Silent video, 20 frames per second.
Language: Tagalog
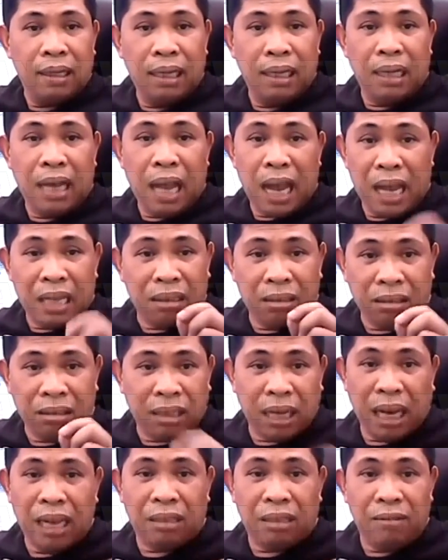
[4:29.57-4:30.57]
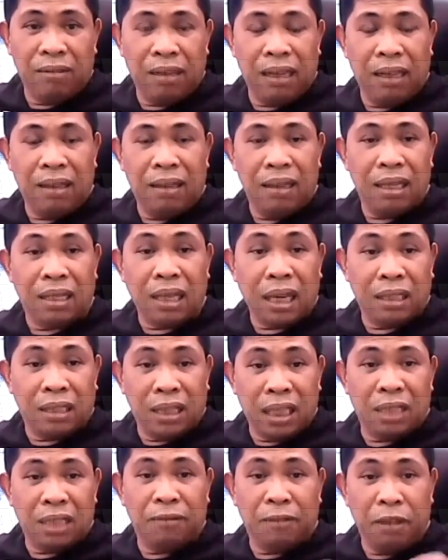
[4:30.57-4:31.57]
in associate with
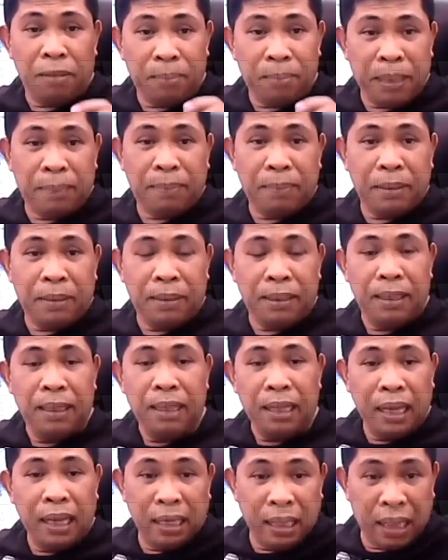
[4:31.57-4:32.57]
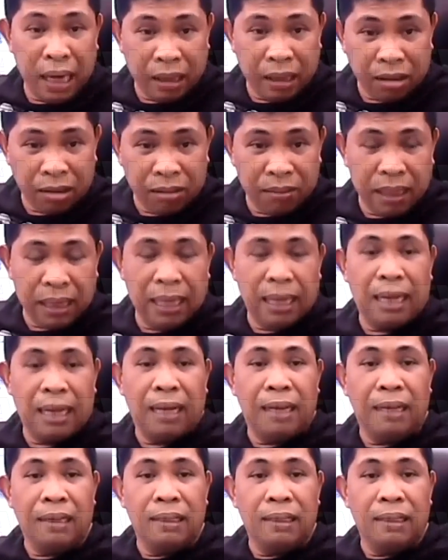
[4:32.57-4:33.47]
successful people. Hindi itong mga